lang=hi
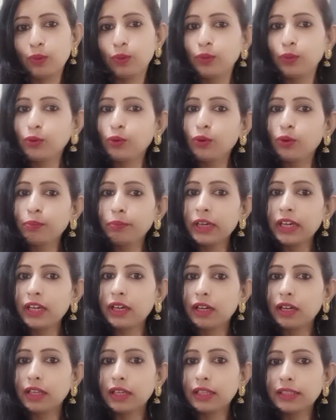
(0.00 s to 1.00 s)
उनको मैं
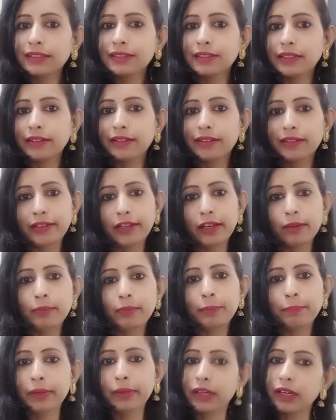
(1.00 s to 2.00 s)
अलग से कढ़ाई
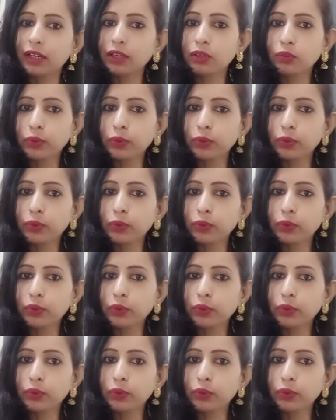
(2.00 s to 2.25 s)
में पका